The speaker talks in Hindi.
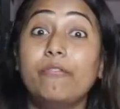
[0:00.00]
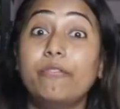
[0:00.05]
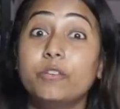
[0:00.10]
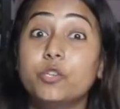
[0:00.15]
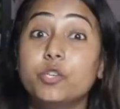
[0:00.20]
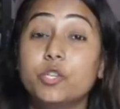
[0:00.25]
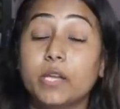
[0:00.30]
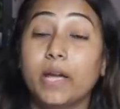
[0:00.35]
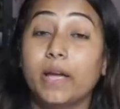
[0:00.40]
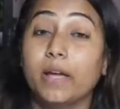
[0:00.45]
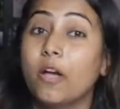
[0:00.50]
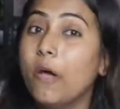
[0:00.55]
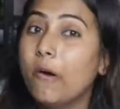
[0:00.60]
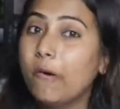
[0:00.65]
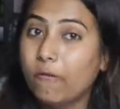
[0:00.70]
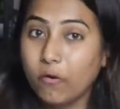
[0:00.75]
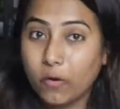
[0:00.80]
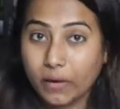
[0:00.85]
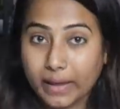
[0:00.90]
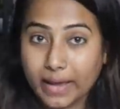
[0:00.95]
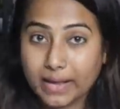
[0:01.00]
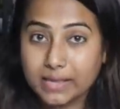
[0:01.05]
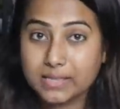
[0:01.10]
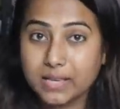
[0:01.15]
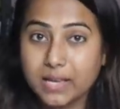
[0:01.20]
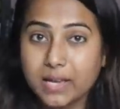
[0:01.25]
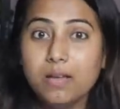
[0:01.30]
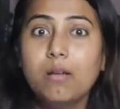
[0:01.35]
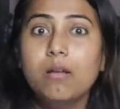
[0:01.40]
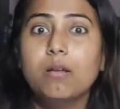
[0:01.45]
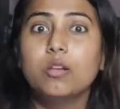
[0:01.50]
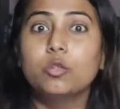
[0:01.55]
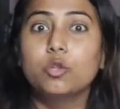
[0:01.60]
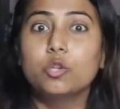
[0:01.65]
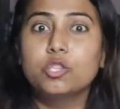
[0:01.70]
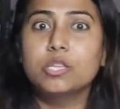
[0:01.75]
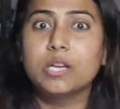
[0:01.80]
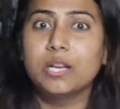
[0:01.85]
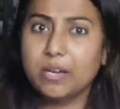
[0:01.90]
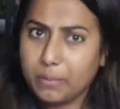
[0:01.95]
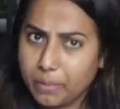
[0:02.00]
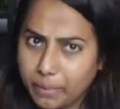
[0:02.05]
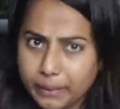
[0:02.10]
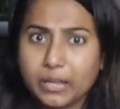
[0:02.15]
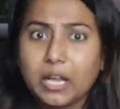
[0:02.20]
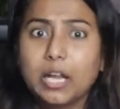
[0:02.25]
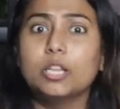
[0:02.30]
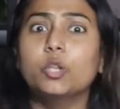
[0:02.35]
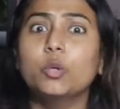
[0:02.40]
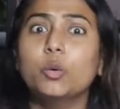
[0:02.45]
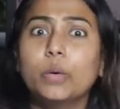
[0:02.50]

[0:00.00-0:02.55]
फिश केक वो कैसे तो चलिए मैं बताती हूँ